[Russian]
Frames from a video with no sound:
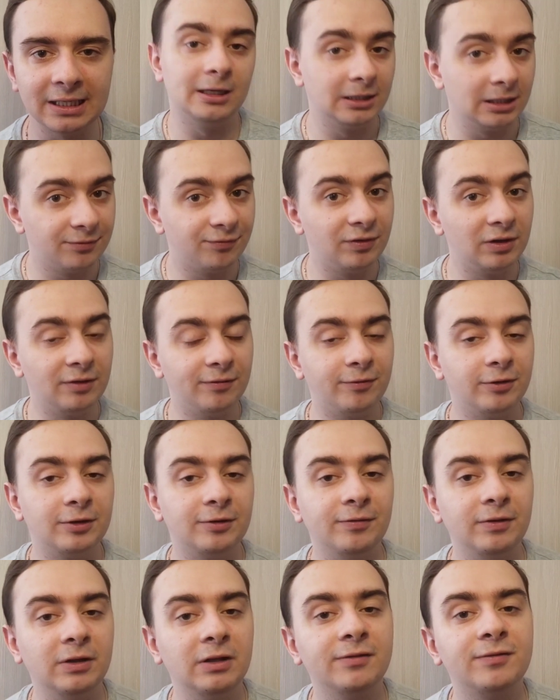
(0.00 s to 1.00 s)
А на 12
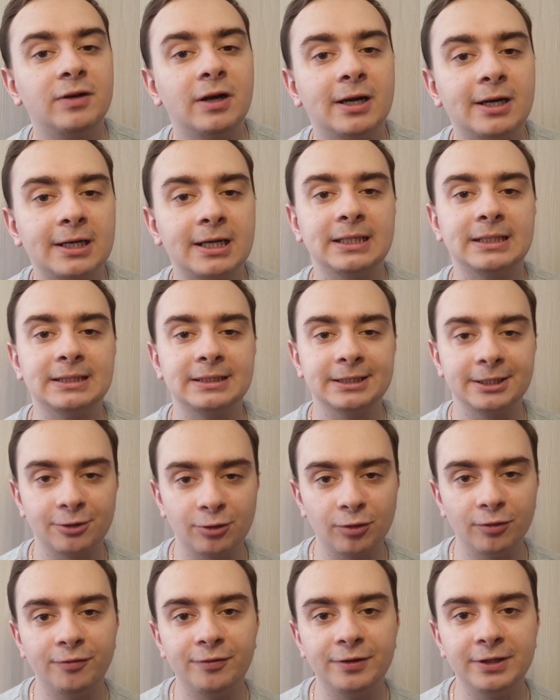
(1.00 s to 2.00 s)
at 12 как раз
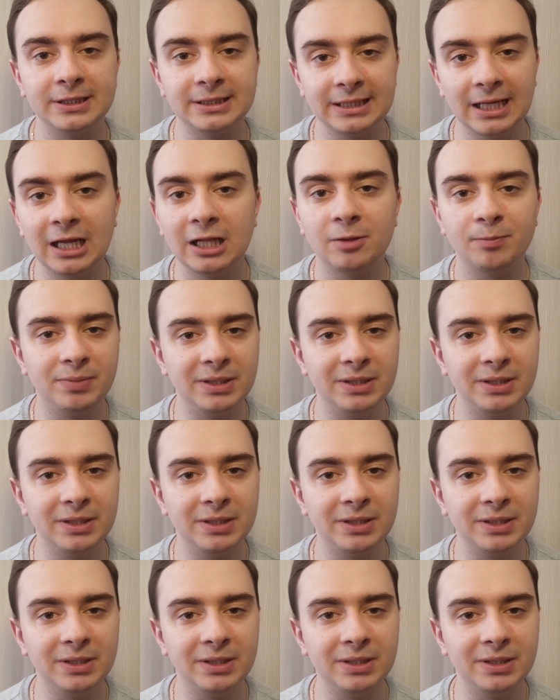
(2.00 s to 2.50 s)
сырой фристайл